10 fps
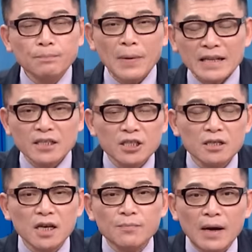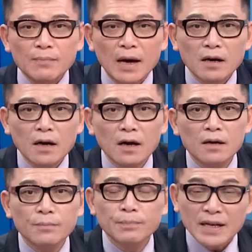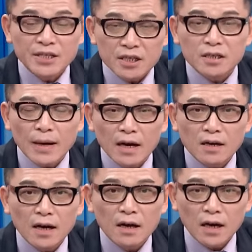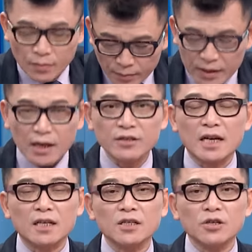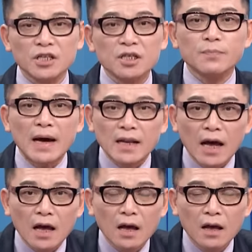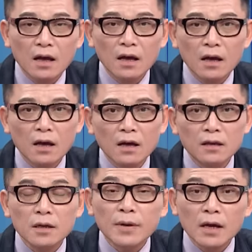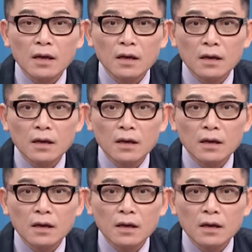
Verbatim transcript: 半只停板马赫啊，半只马赫啊，搞不好明天要涨停就一只半啊，对不对？